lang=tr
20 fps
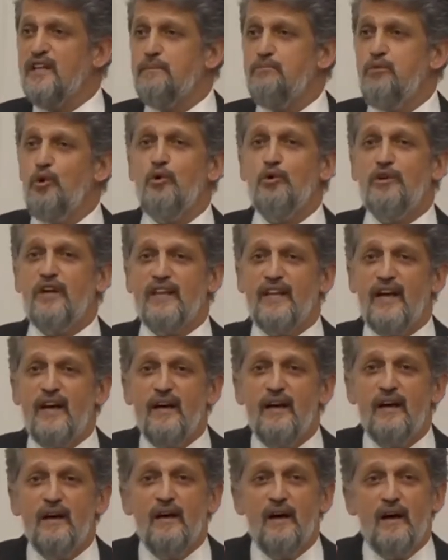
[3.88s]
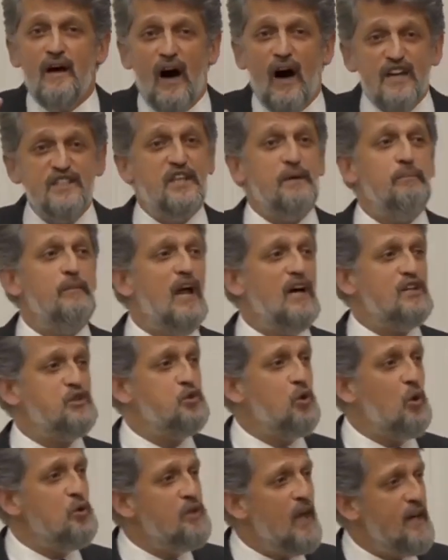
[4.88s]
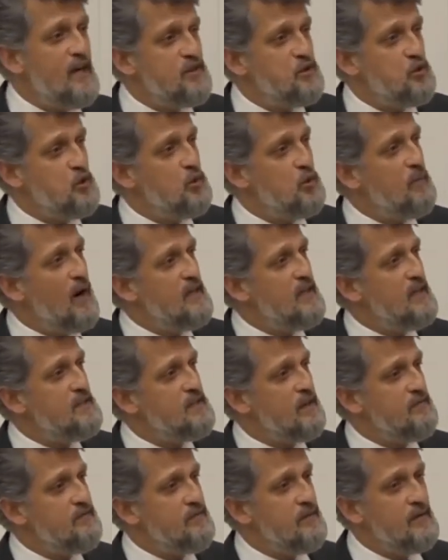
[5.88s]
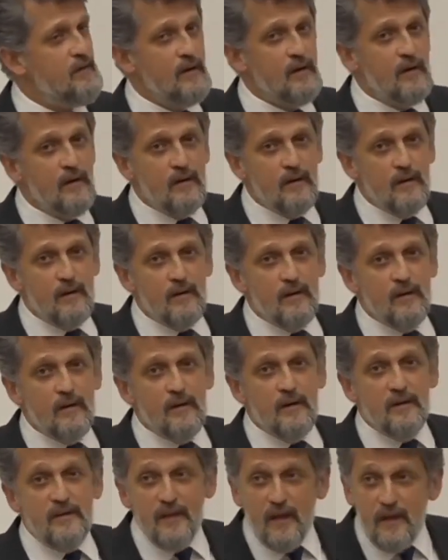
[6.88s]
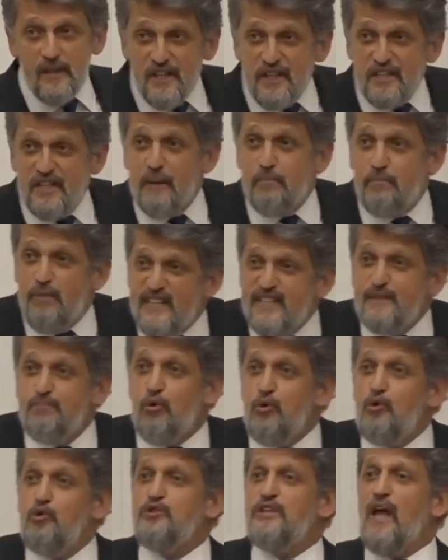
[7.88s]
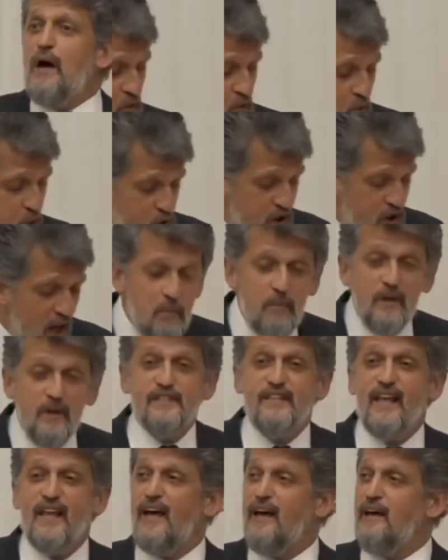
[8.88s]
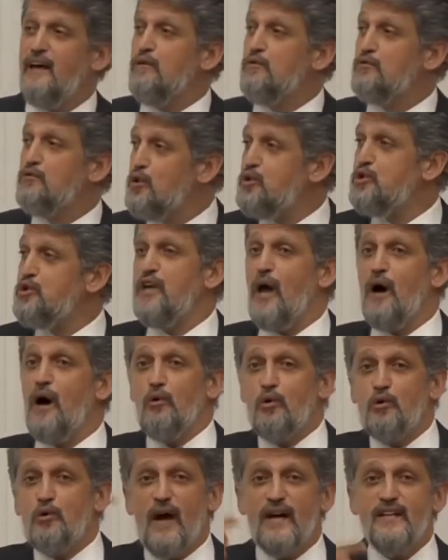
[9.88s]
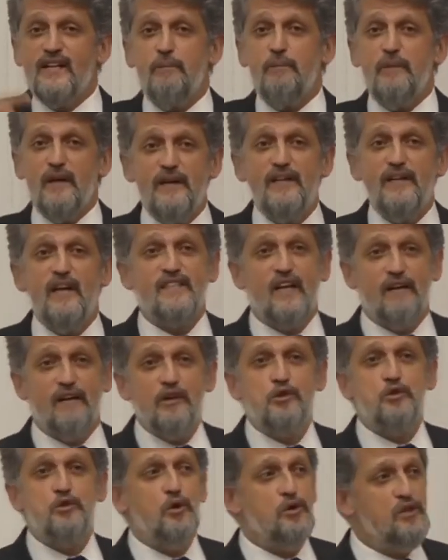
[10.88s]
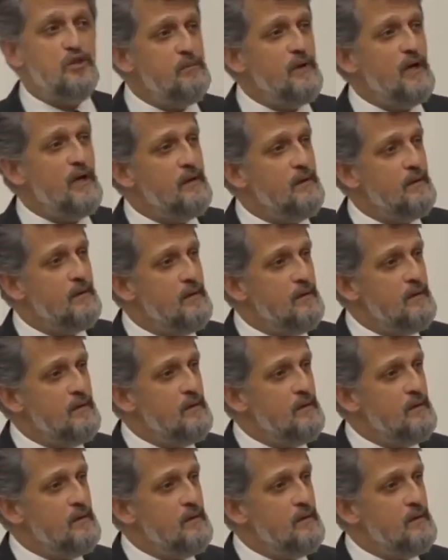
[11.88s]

yıldır bu ülkede asimilasyon dayatıyor maalesef. İşte biz bu yüz kuzeyimizde Rusya Ukrayna birbiriyle savaşıyor değil mi?